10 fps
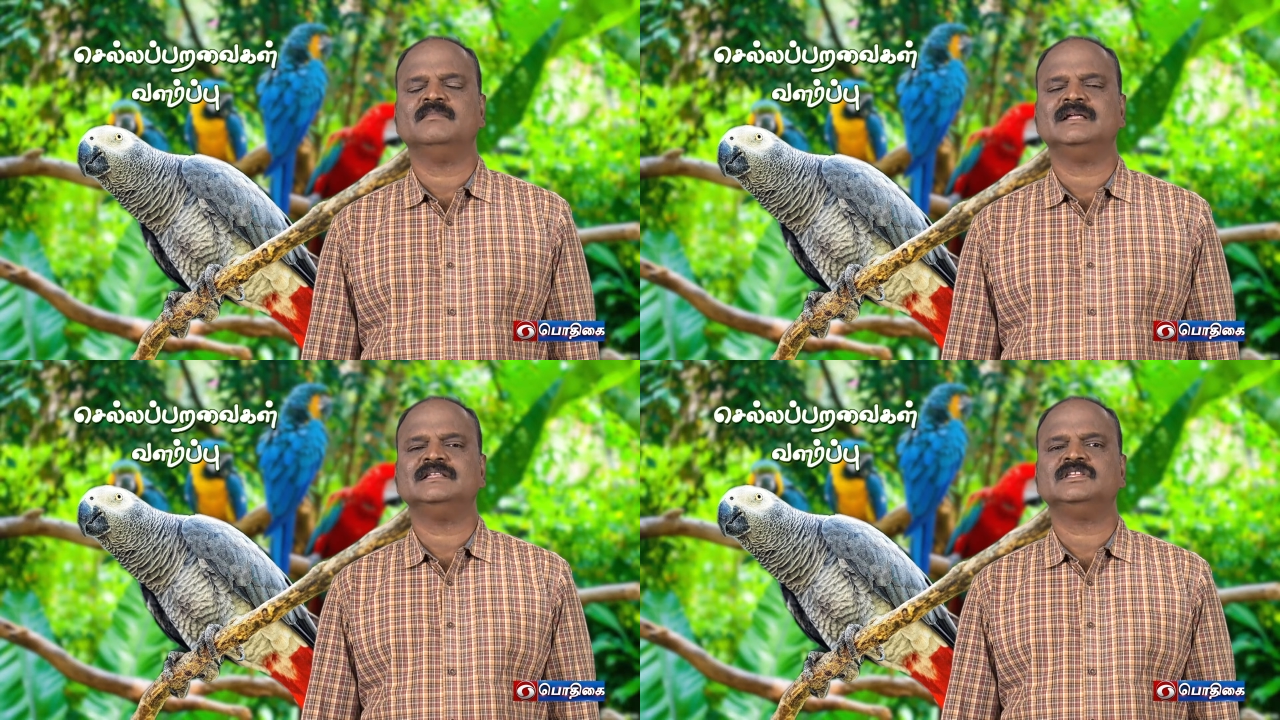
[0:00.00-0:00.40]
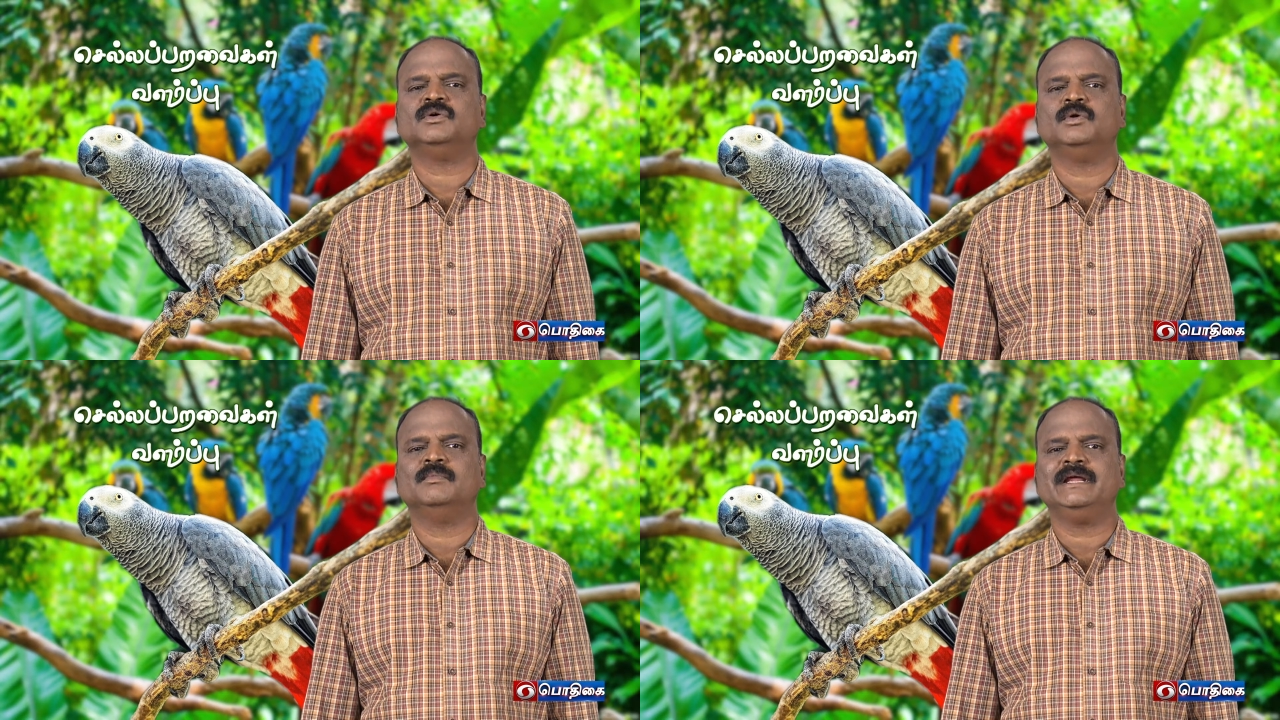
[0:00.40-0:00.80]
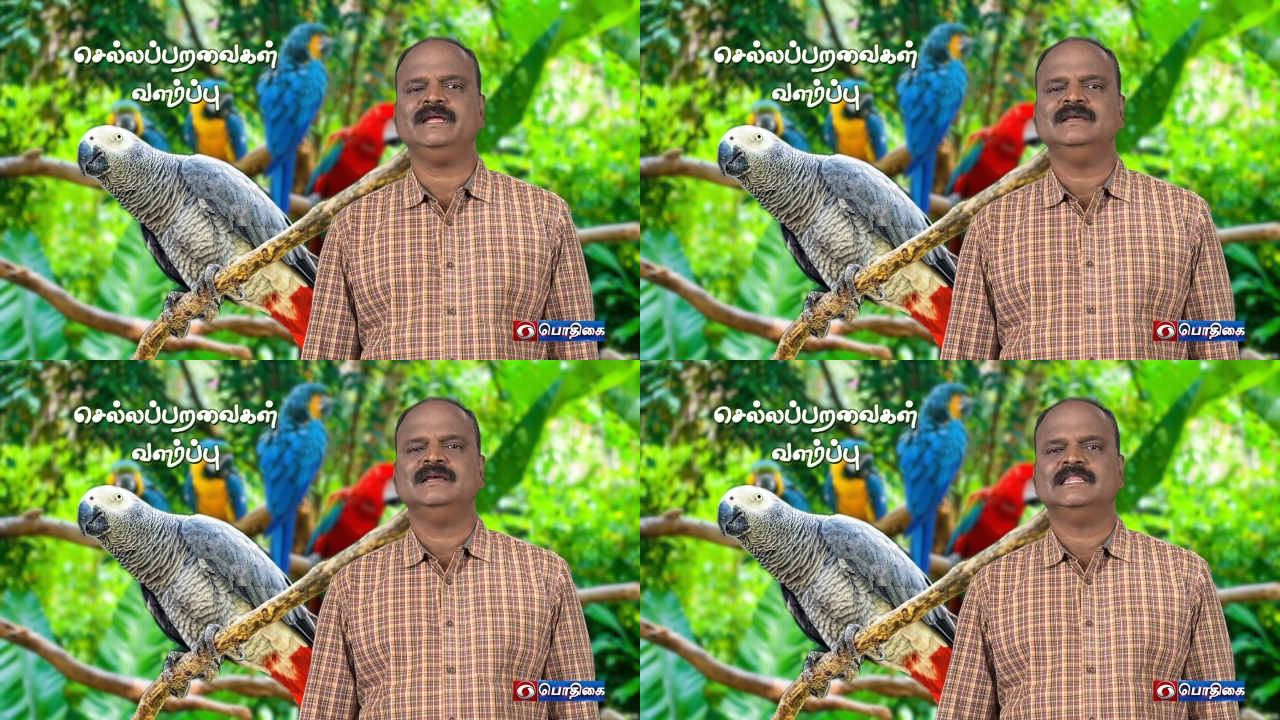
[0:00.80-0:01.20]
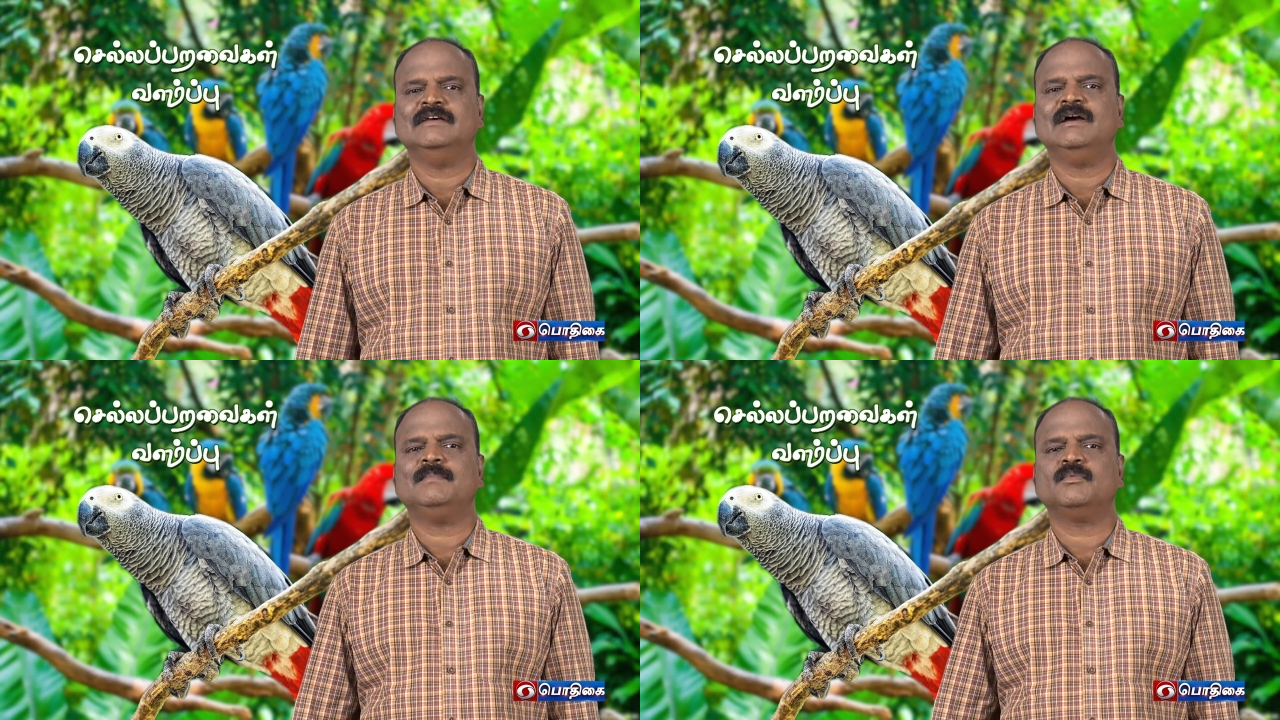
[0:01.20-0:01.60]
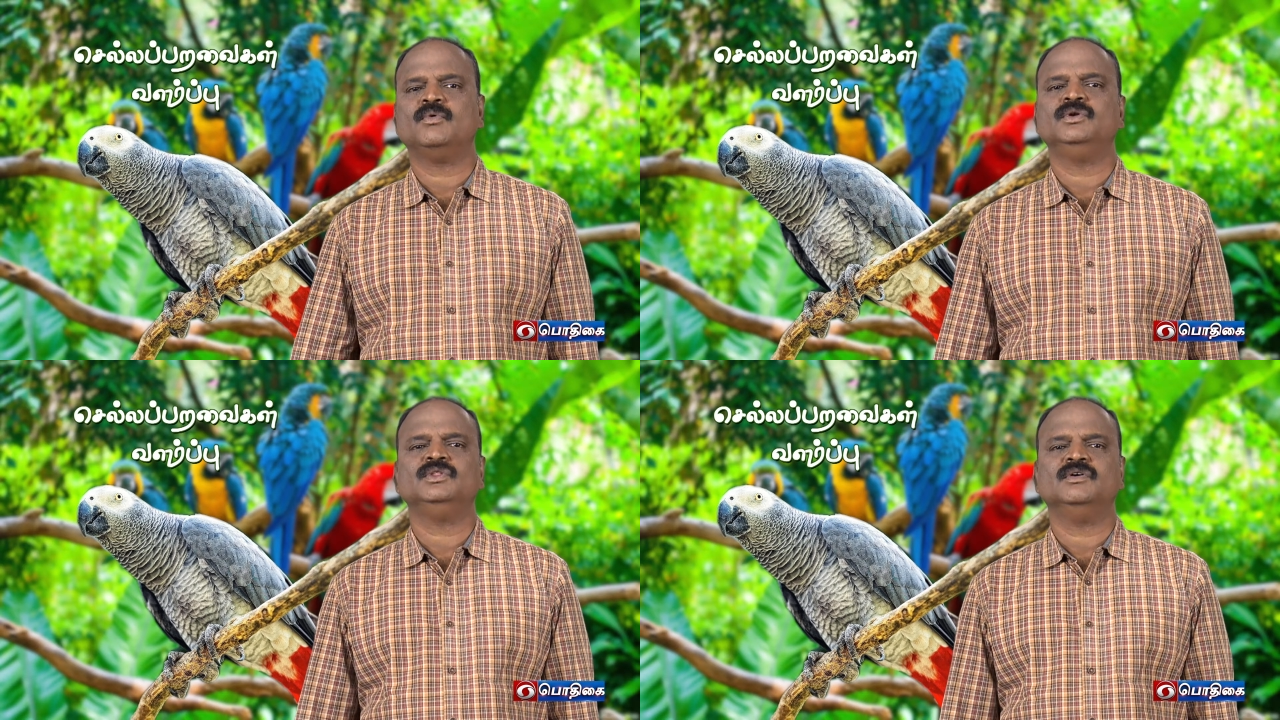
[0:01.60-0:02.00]
மாதத்துக்கு ஒரு முறை இந்த வேப்பம்
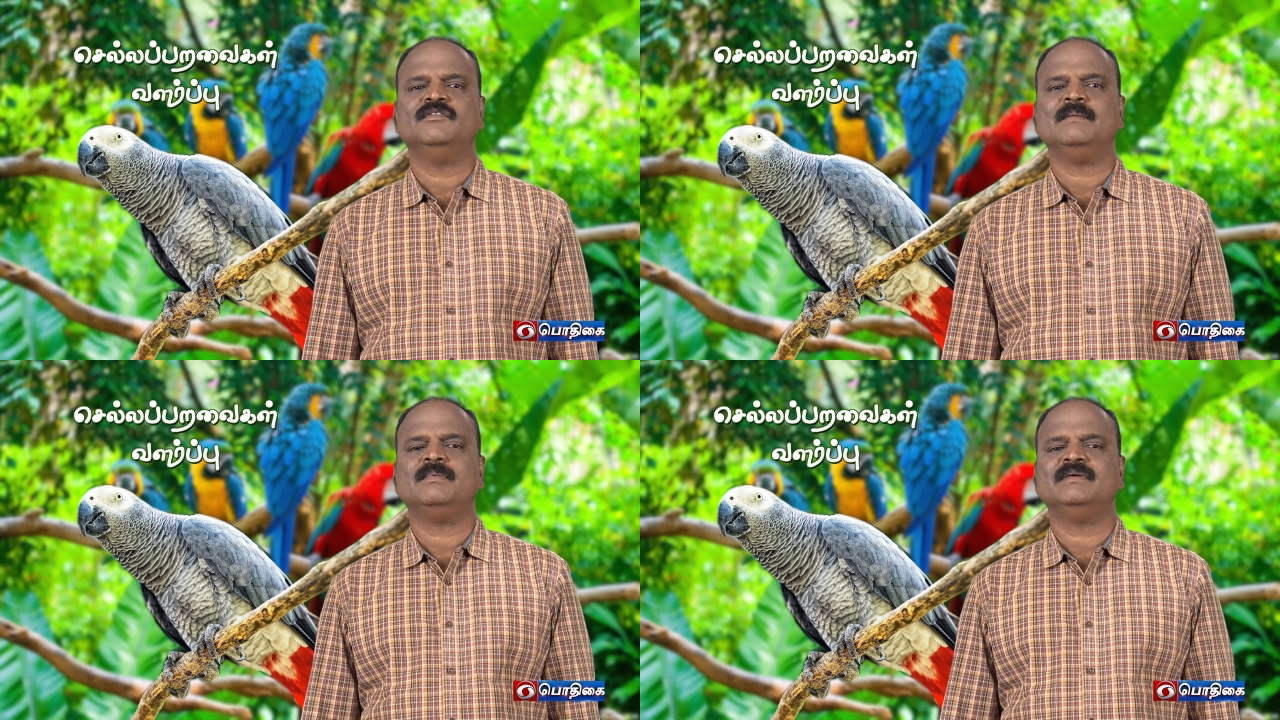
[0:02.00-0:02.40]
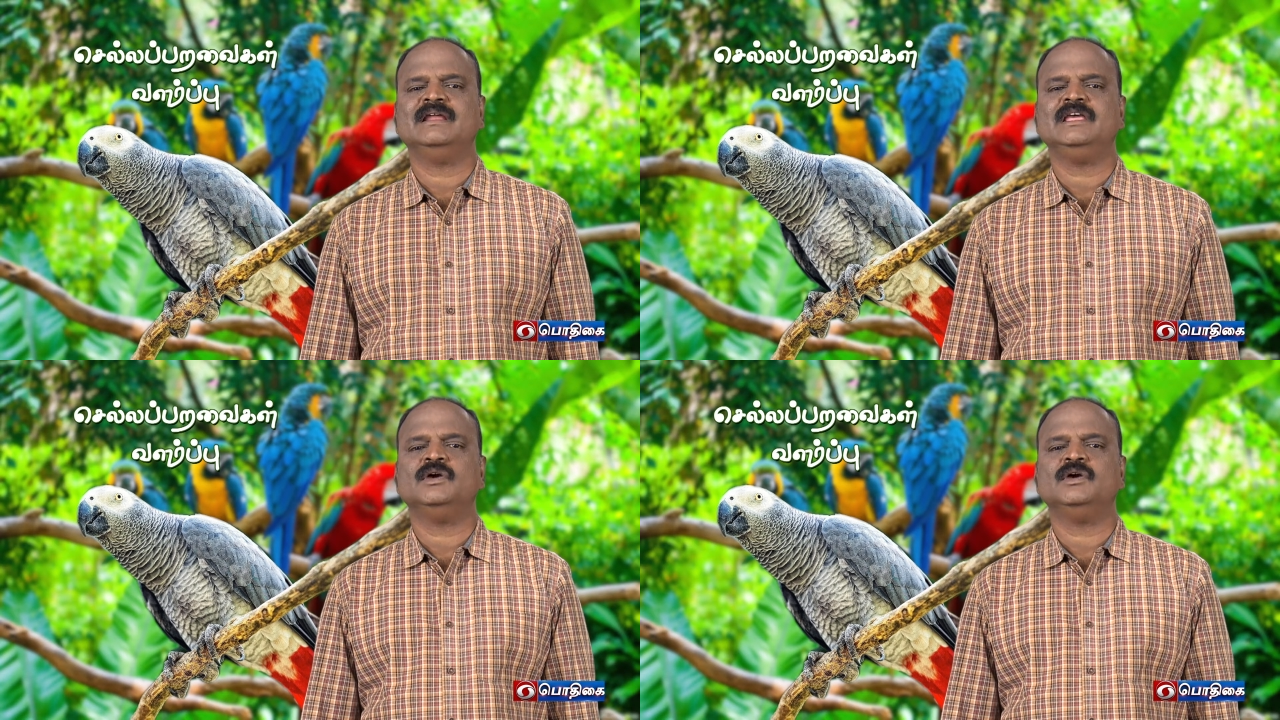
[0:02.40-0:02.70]
கொழுந்தோ வேப்பம் இலையை